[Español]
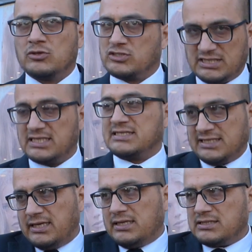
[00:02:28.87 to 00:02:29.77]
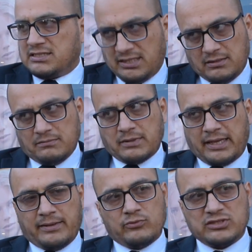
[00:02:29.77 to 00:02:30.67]
Entonces, sí, sí,
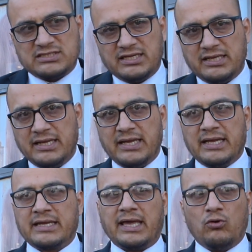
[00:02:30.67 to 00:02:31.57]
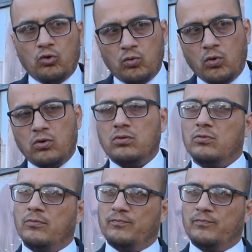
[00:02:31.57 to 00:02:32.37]
queremos decir que hubo